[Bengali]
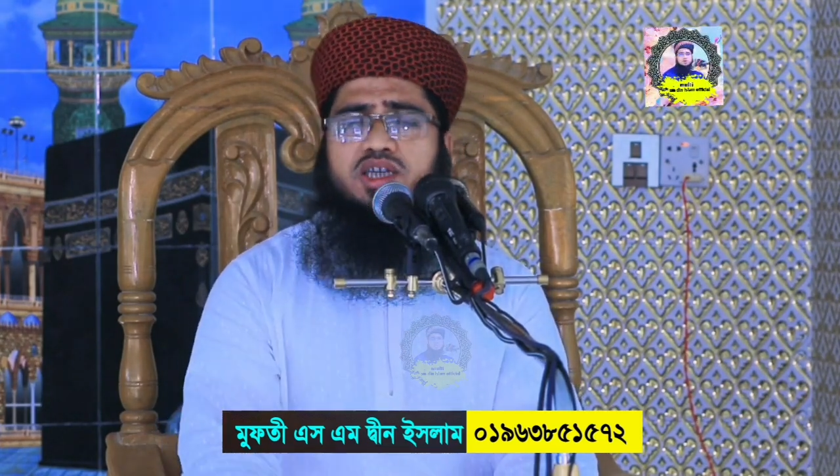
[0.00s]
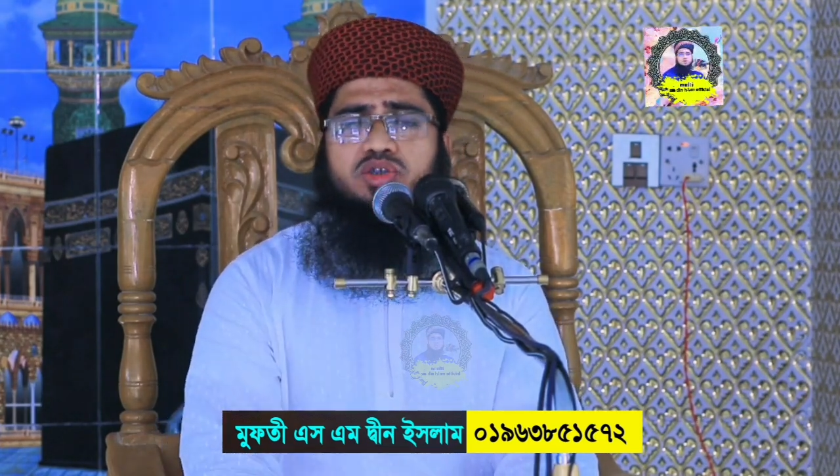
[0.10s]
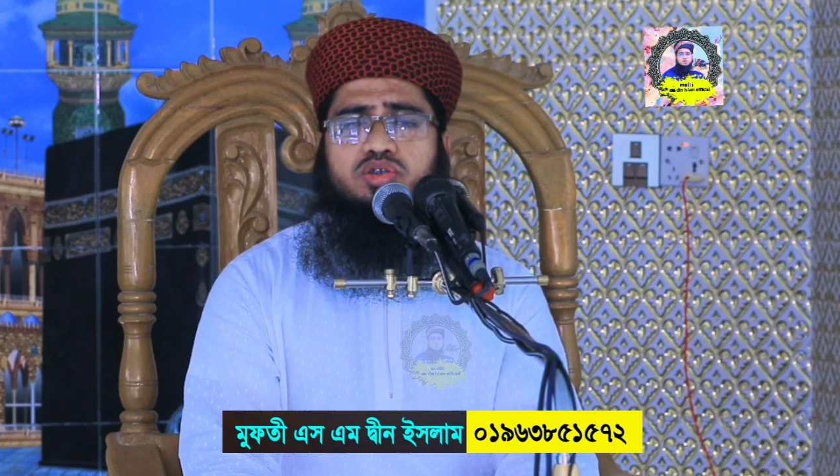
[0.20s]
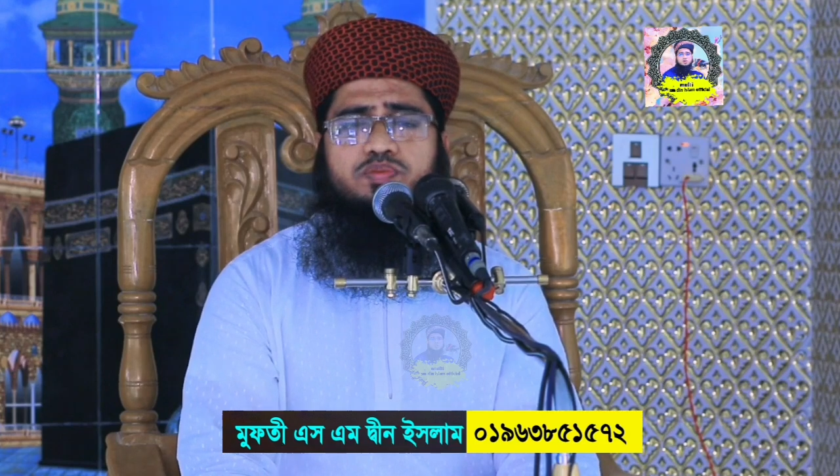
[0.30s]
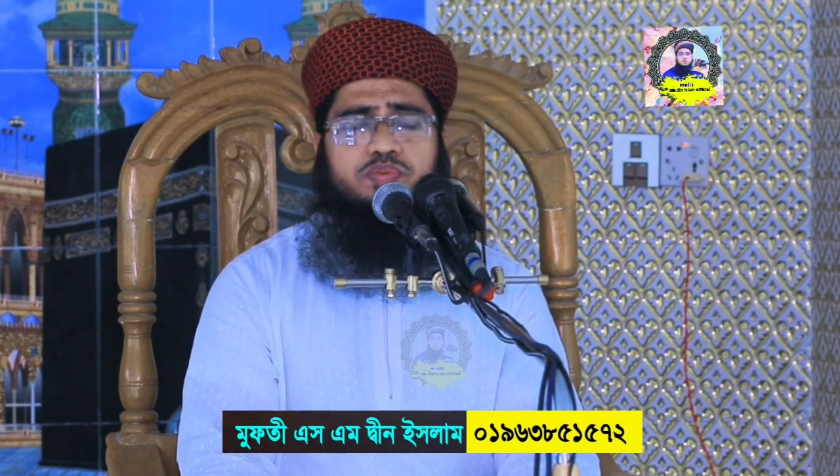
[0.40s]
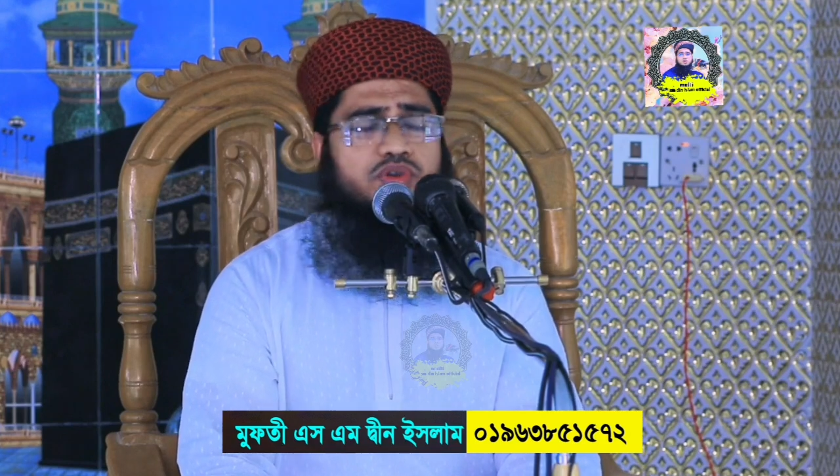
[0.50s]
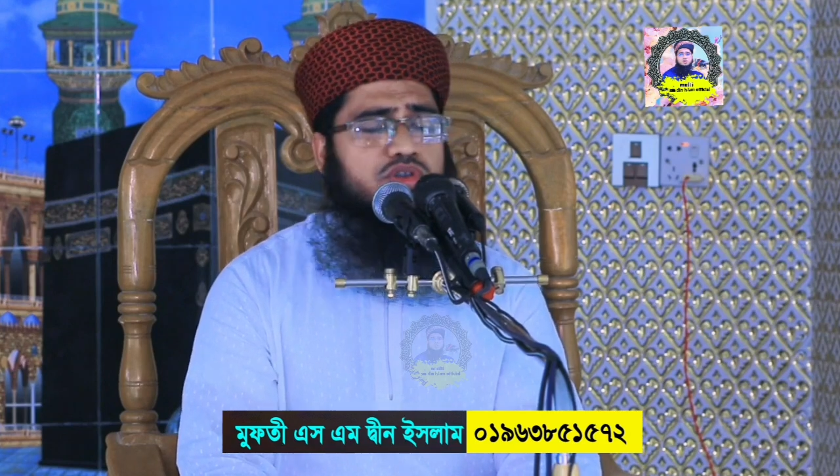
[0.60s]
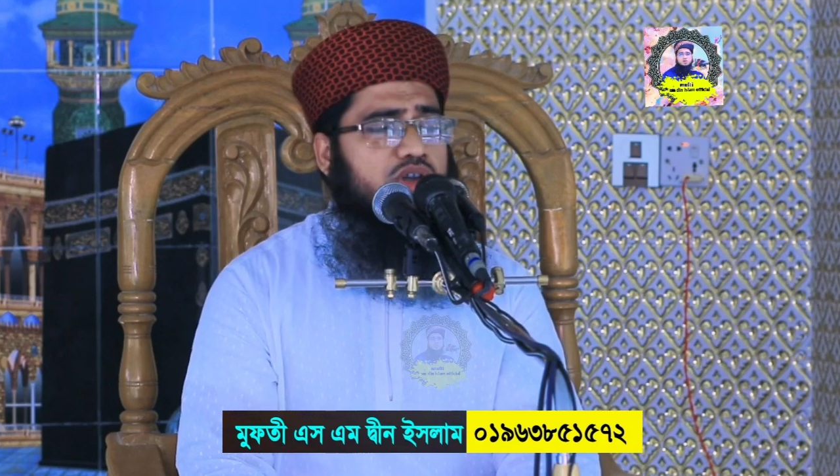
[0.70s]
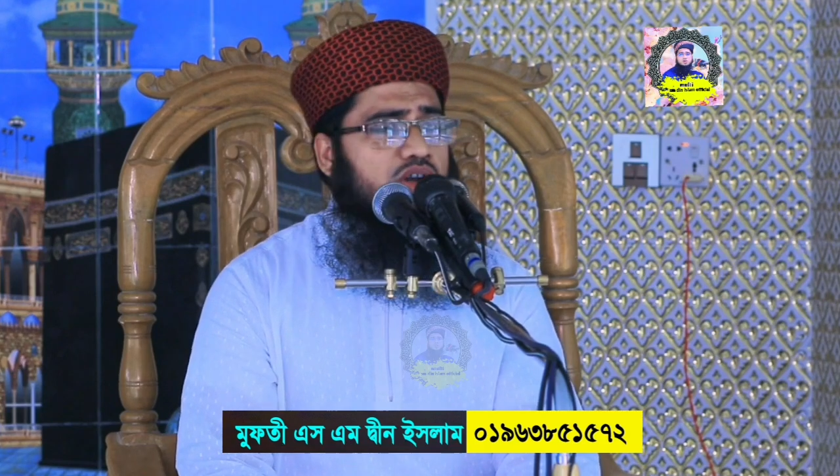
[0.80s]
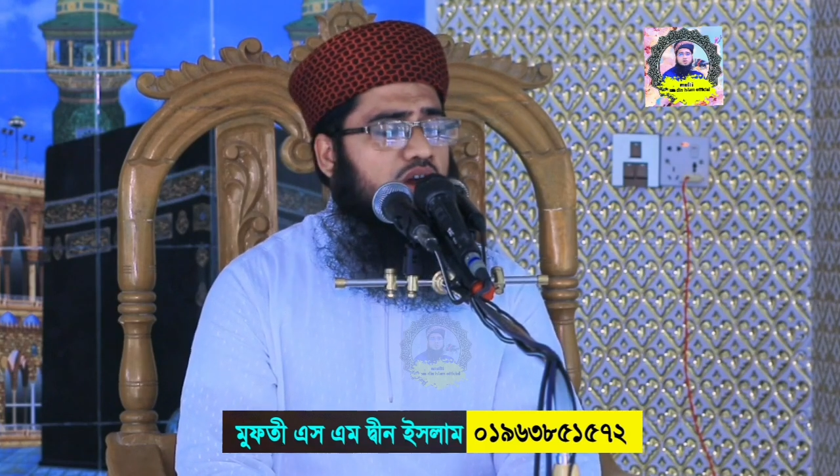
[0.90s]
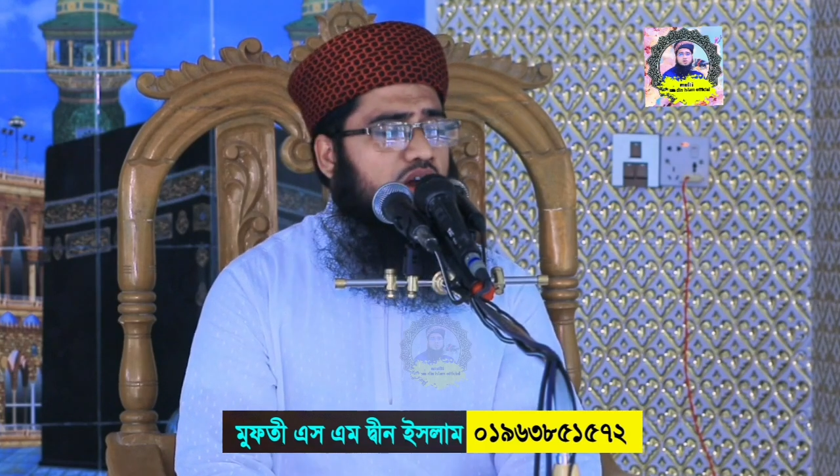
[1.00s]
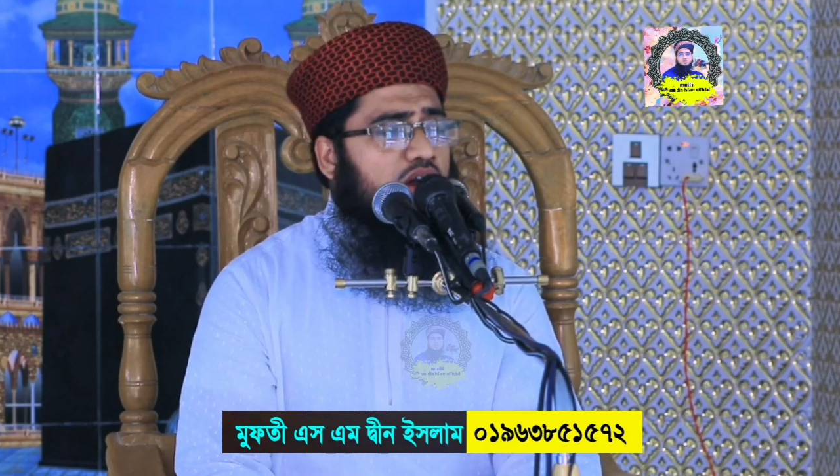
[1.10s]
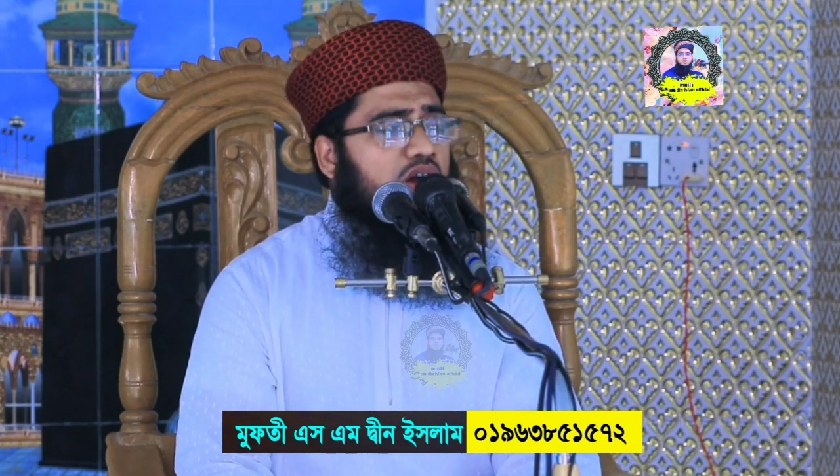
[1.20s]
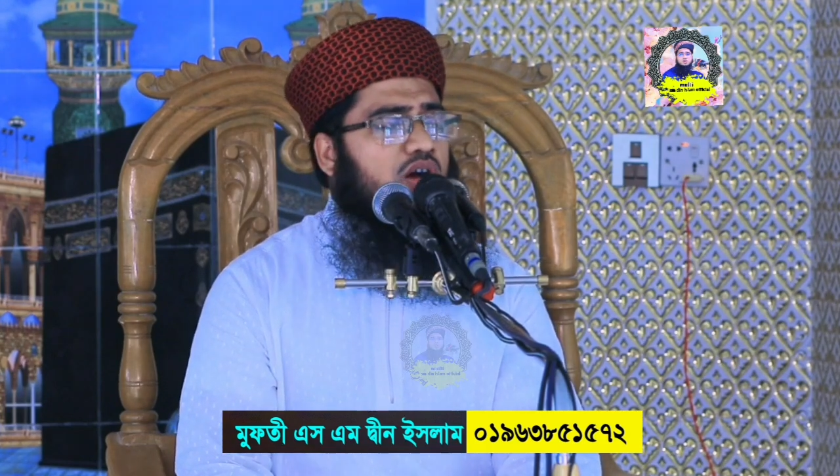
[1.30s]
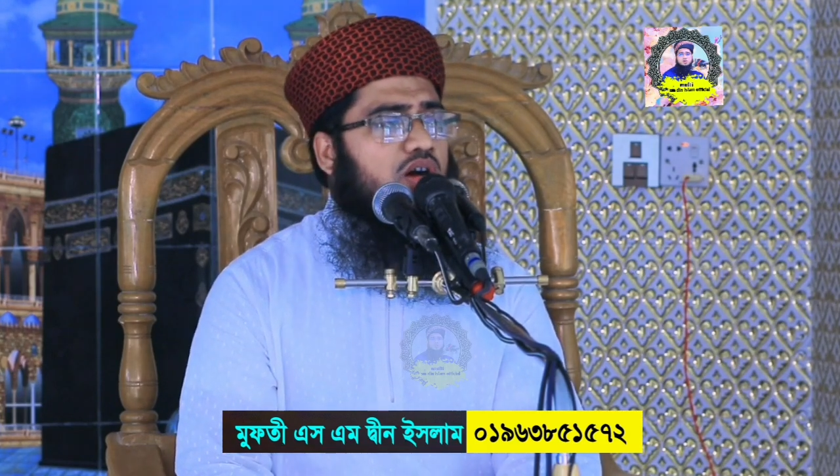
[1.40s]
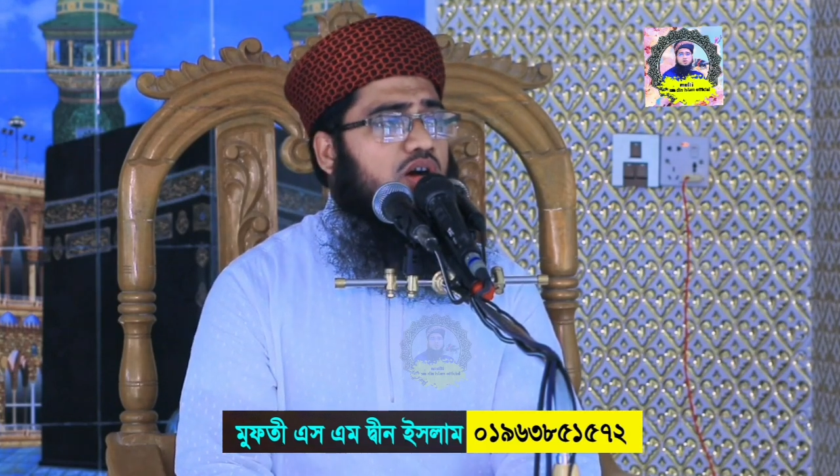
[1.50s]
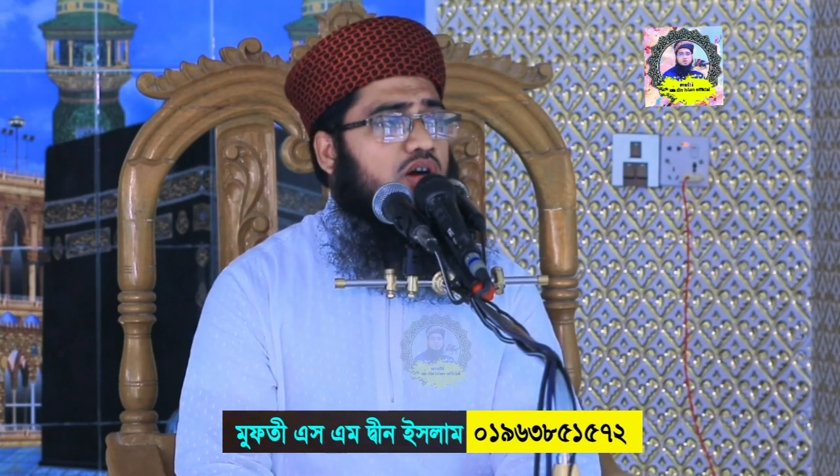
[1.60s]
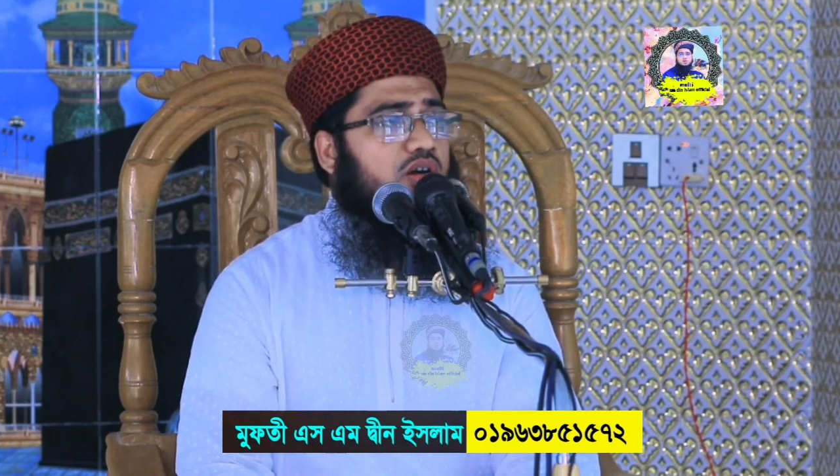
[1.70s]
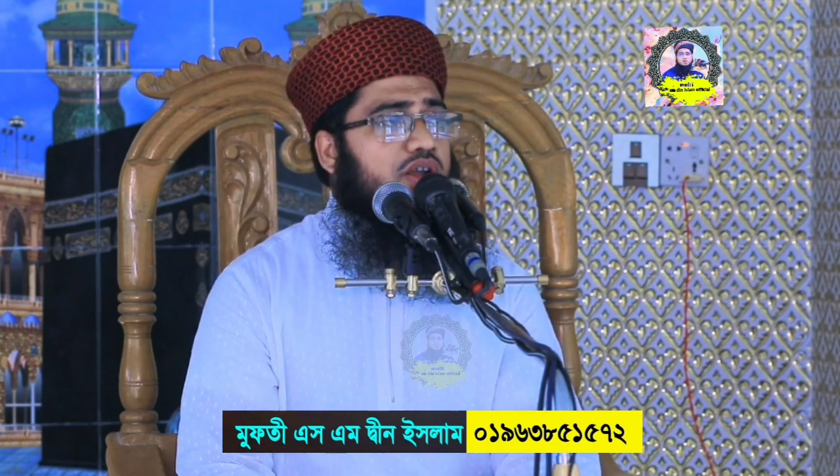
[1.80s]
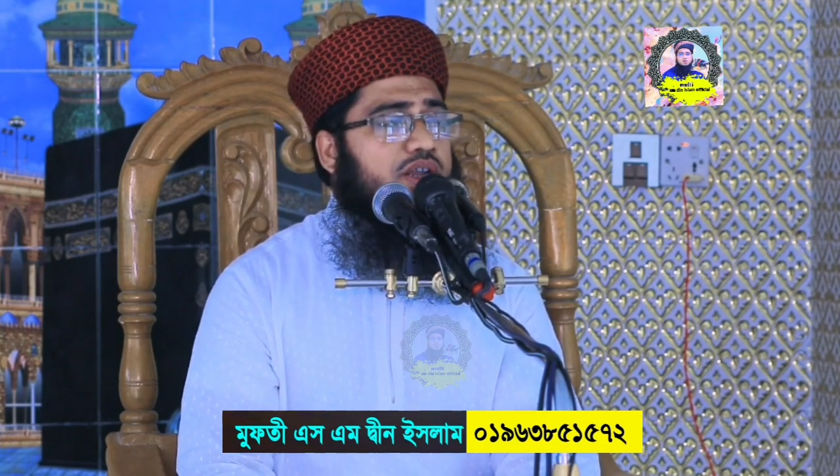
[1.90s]
কিছুর প্রয়োজন
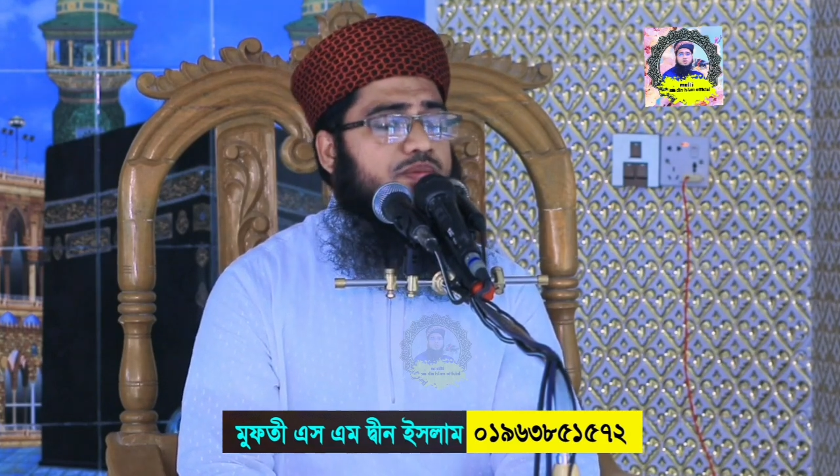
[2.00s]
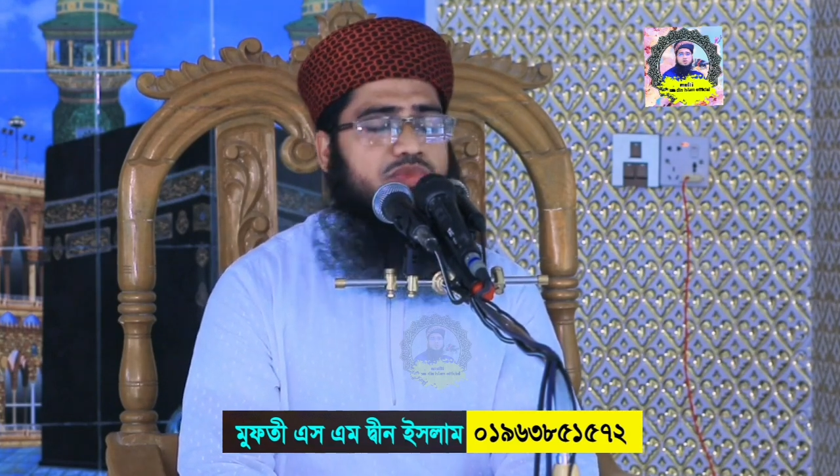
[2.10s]
হয়